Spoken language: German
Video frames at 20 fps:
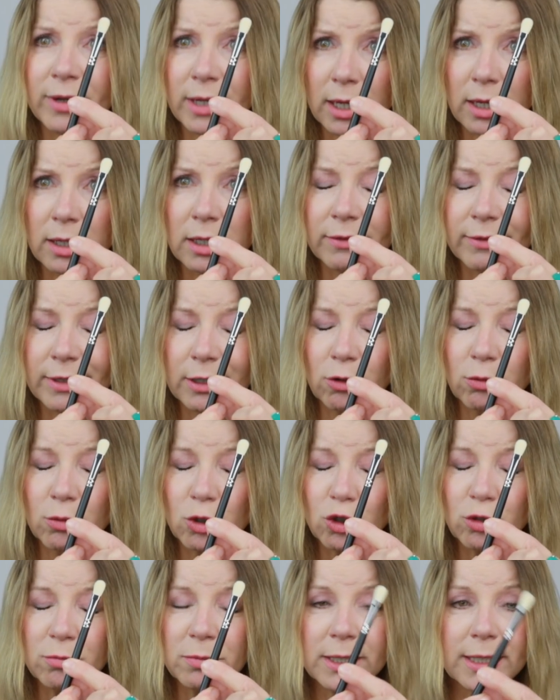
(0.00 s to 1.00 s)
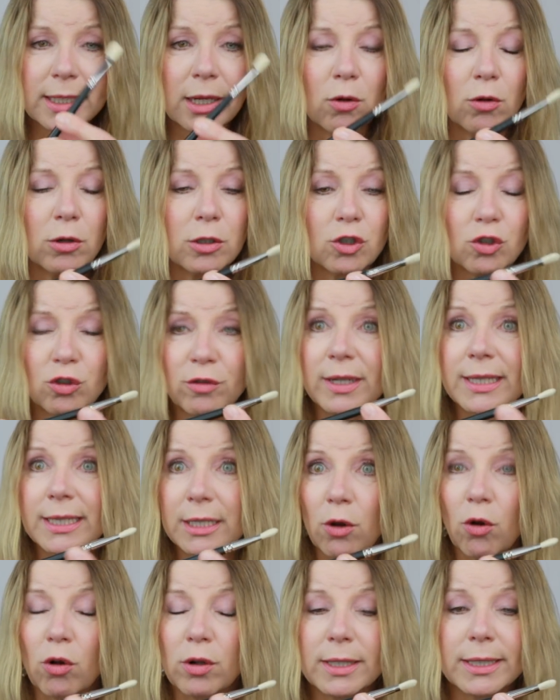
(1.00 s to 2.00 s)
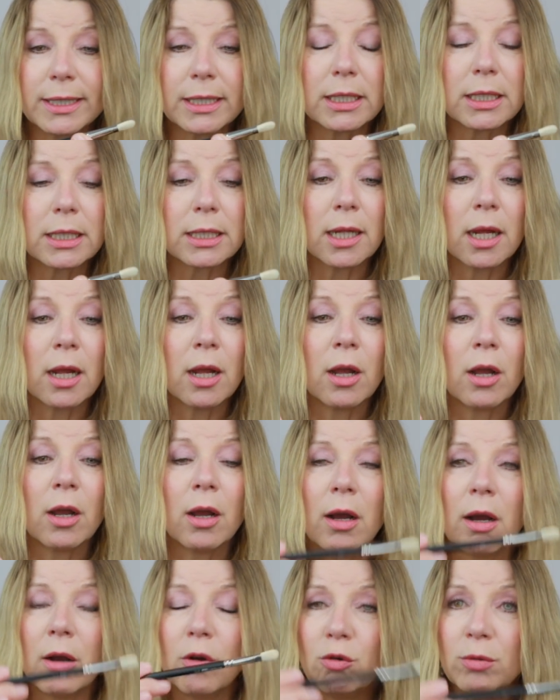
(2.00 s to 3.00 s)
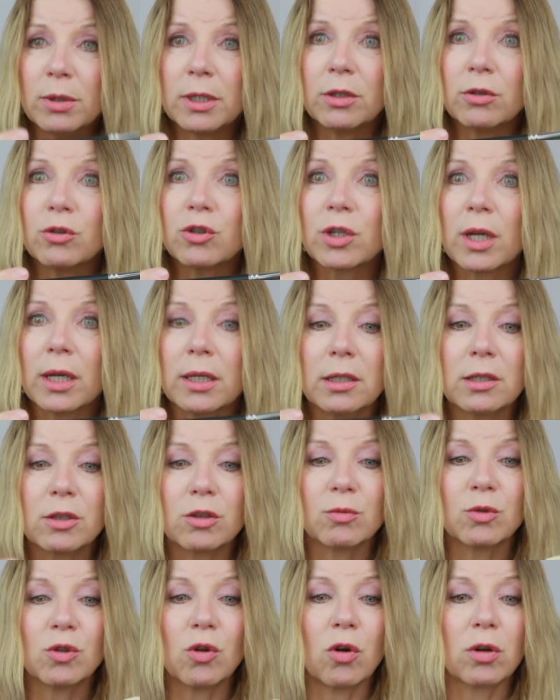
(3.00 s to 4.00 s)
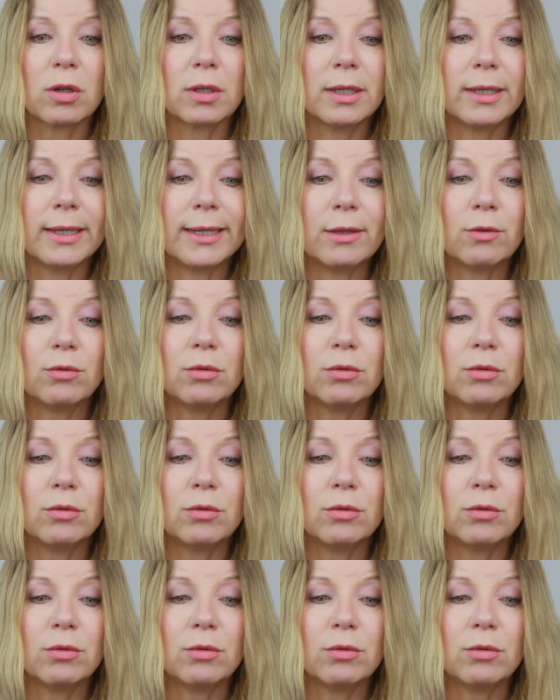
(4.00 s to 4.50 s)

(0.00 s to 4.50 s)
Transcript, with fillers: der kann dann wiederum schimmeln, der Holzstiel, weil es ja Holz ist, über die Tischkante zum Trocknen legen.